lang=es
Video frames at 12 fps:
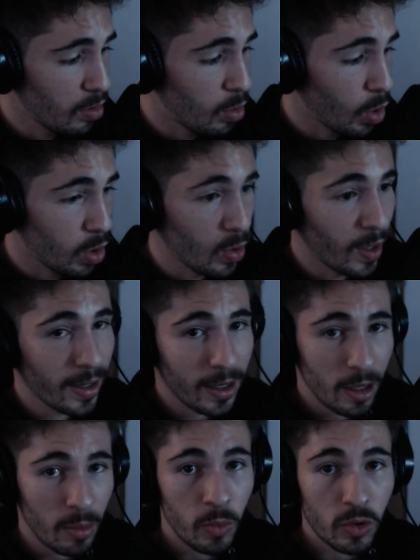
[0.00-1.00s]
no quiero
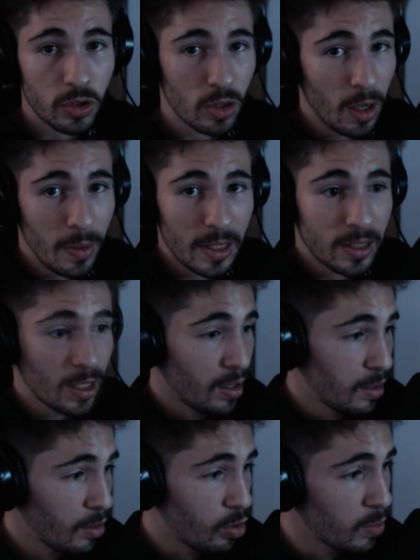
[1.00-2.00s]
alargarme mucho, ya veis que ni
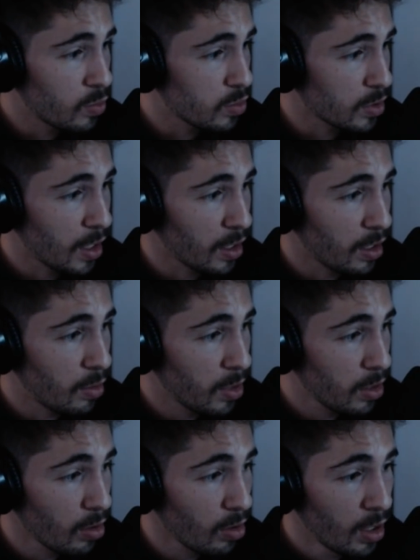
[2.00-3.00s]
5 minutos quería hacer el
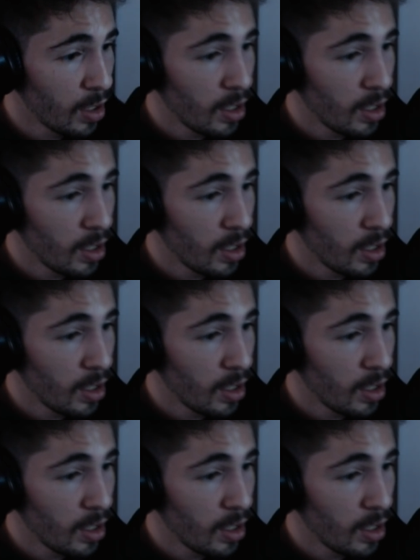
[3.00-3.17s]
vídeo